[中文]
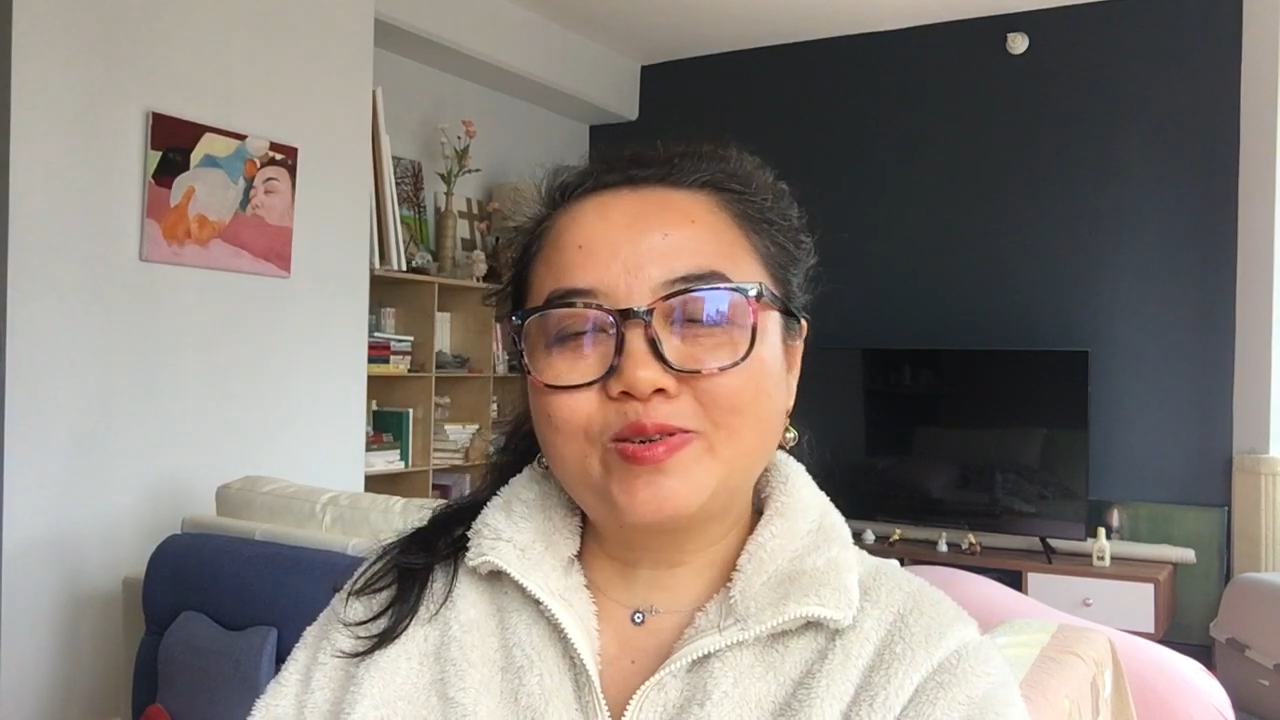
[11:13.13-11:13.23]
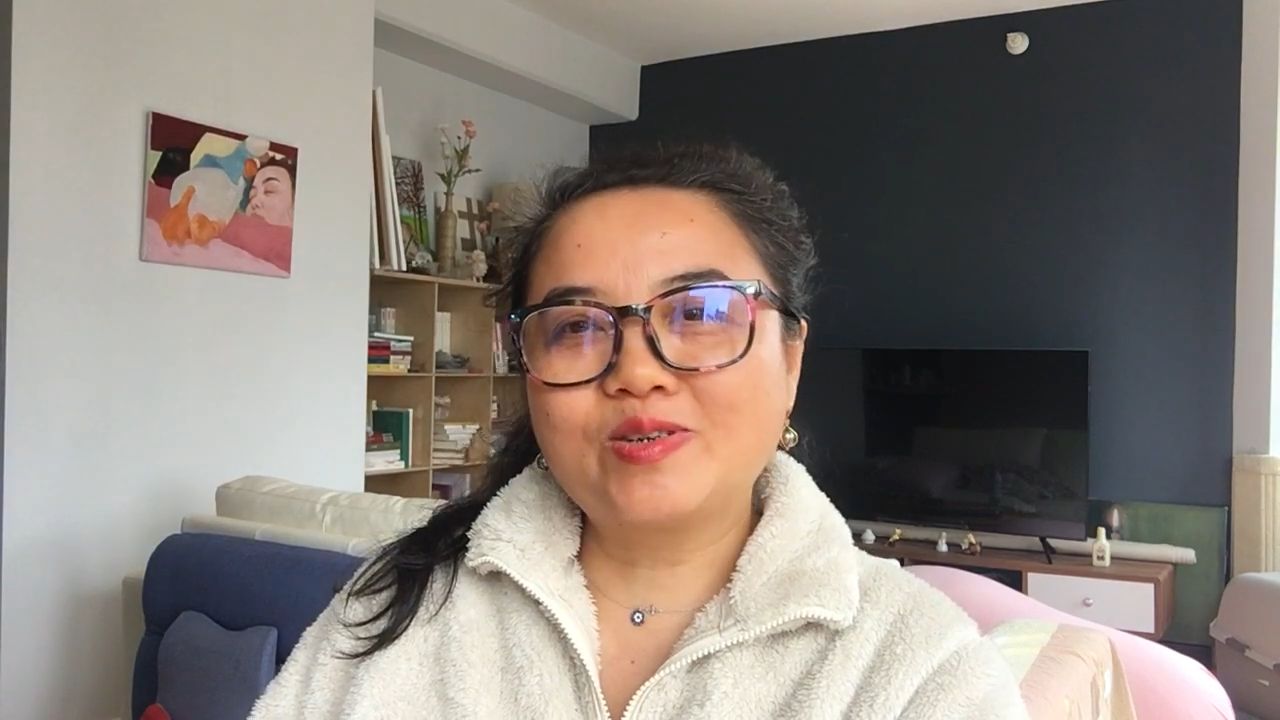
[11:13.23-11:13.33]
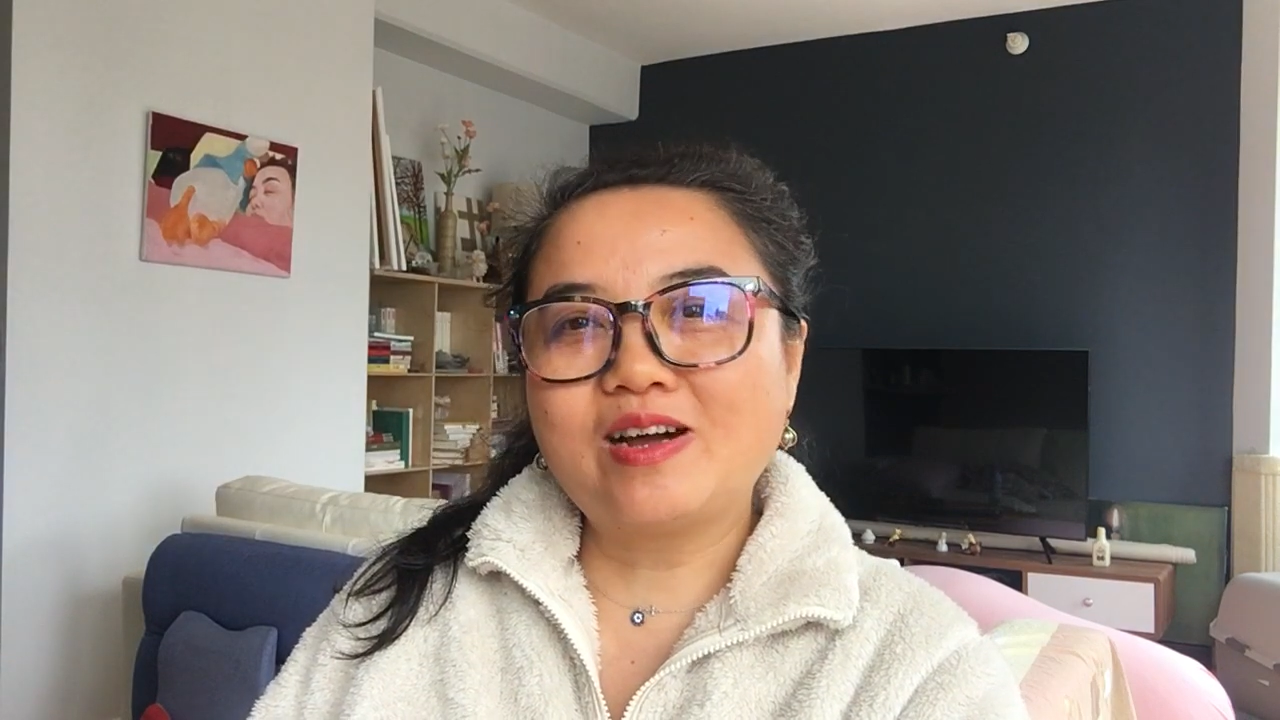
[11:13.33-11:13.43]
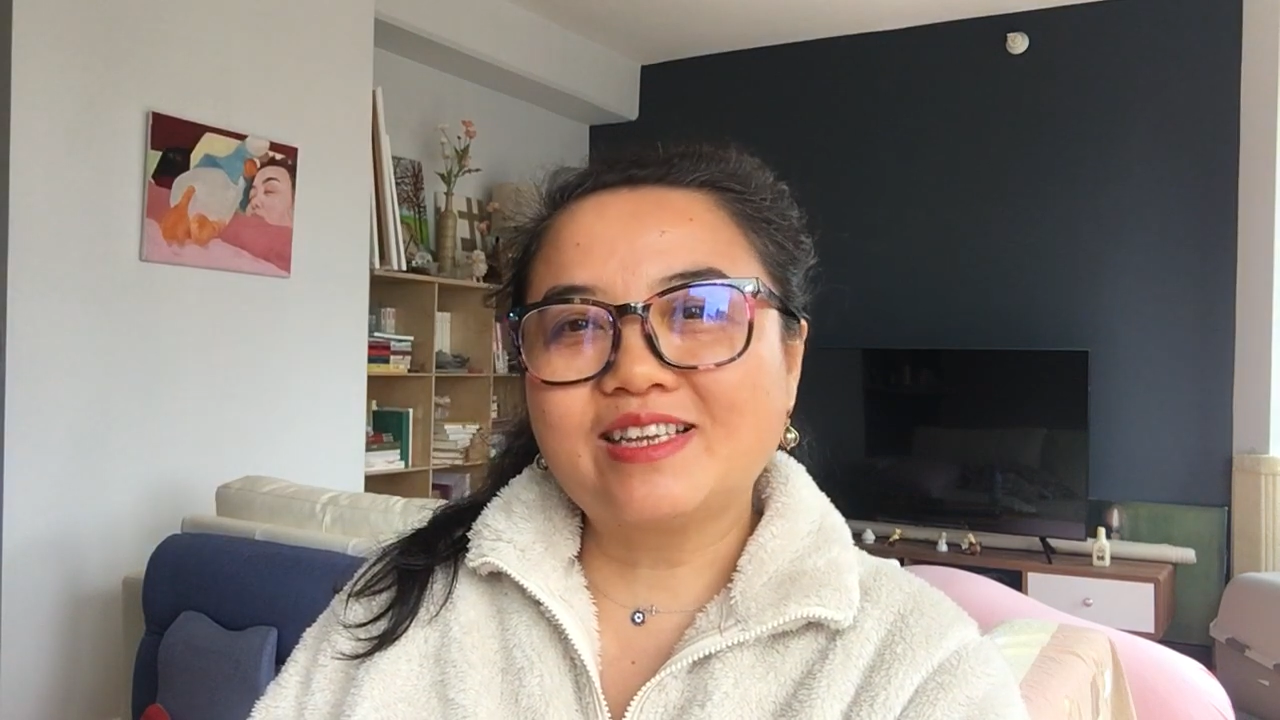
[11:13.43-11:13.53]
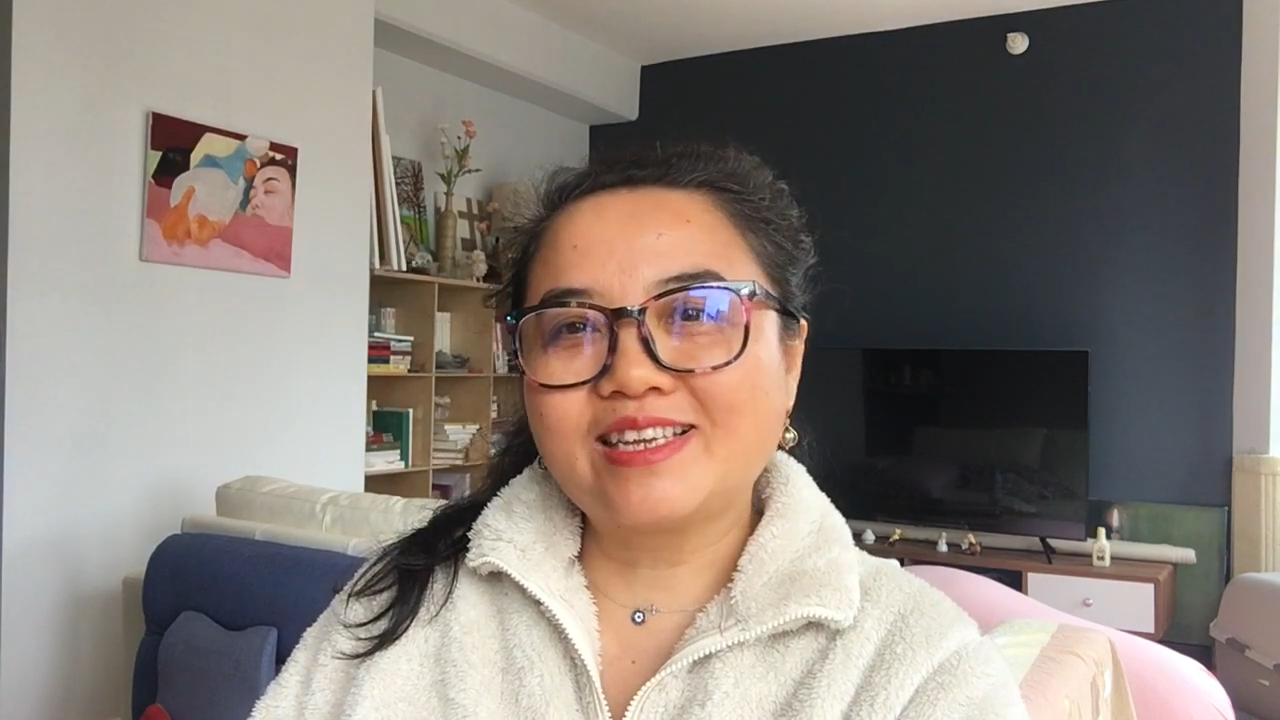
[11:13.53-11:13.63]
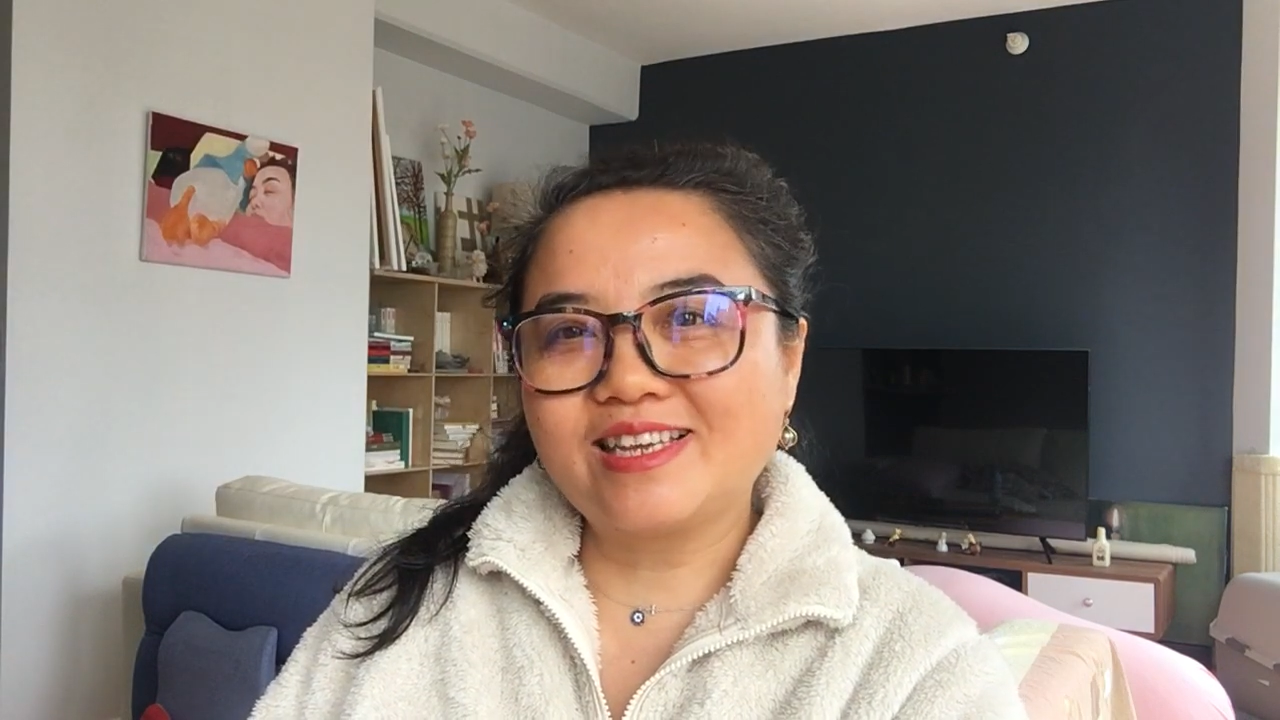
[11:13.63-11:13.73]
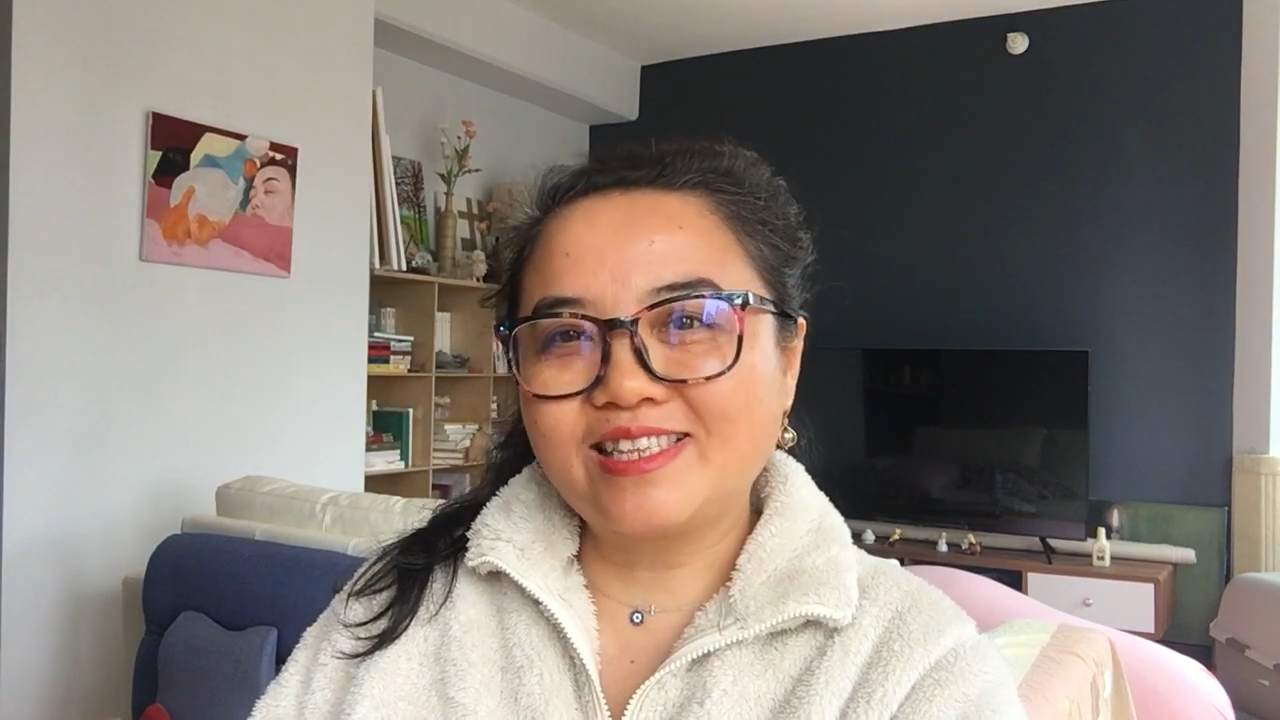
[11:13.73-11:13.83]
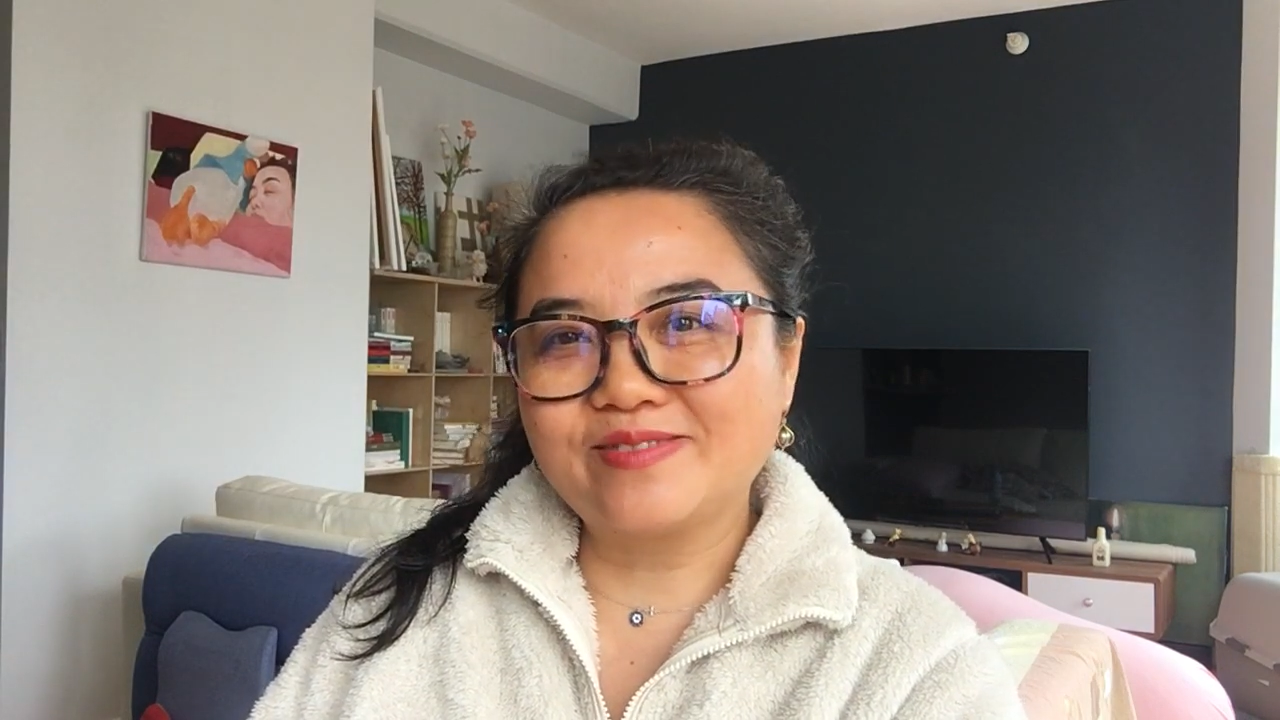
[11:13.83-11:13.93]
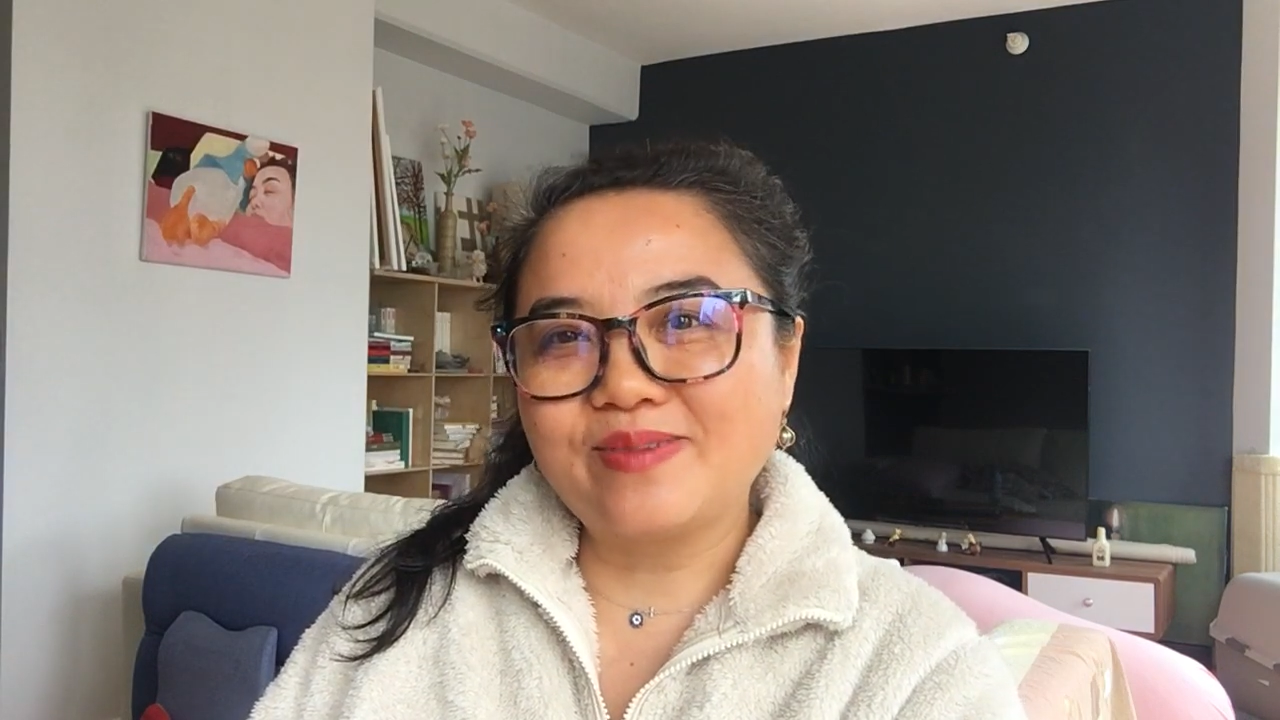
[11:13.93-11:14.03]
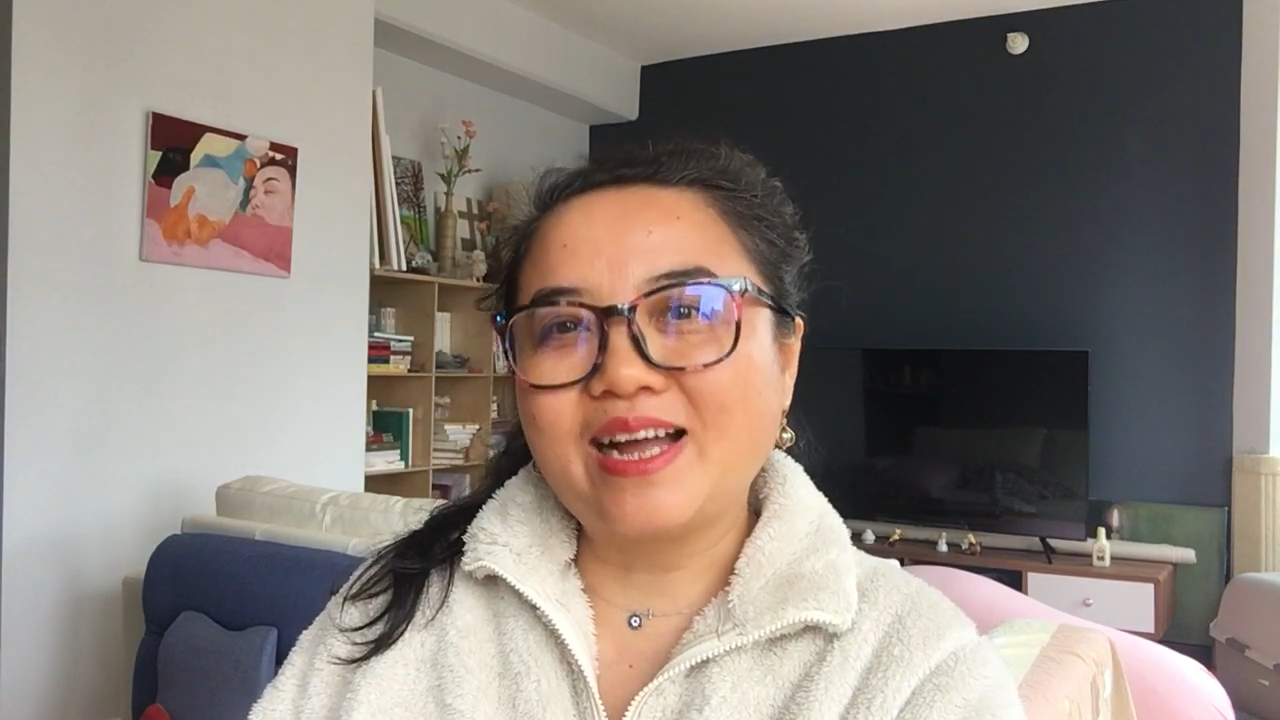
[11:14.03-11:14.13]
时候好像也
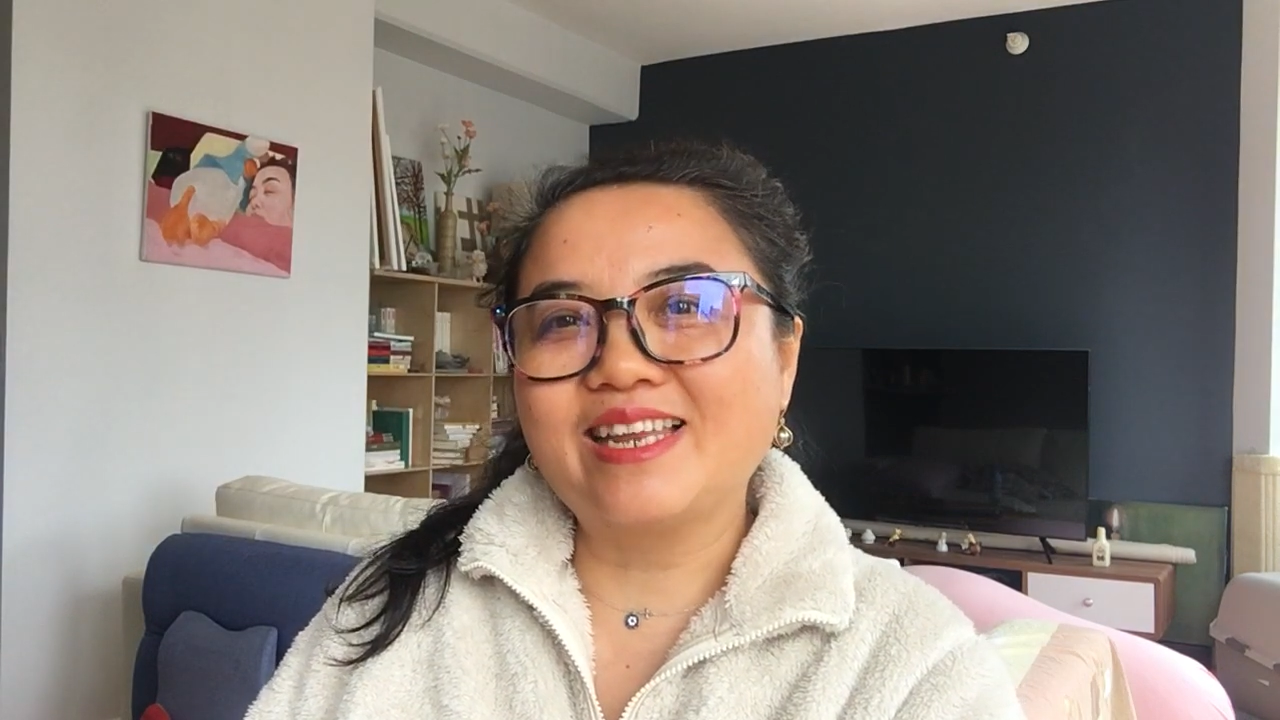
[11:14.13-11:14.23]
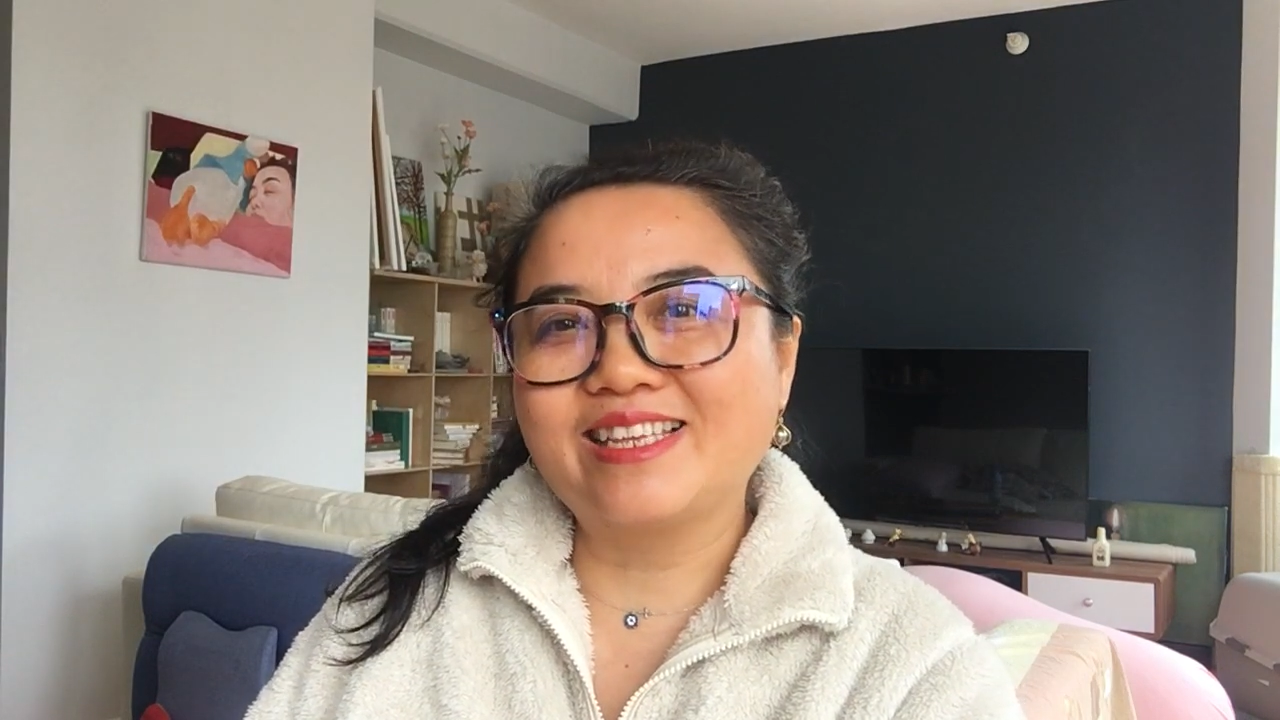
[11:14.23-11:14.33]
挺怕